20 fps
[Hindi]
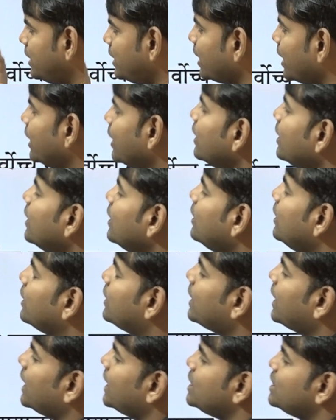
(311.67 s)
ठीक है
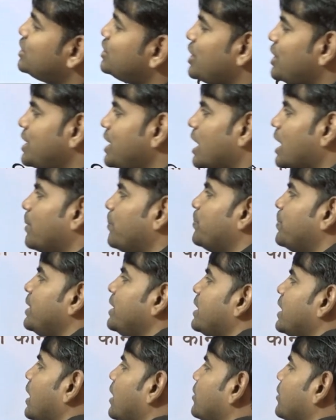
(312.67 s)
लिख रहा है ईस्ट इंडिया कंपनी के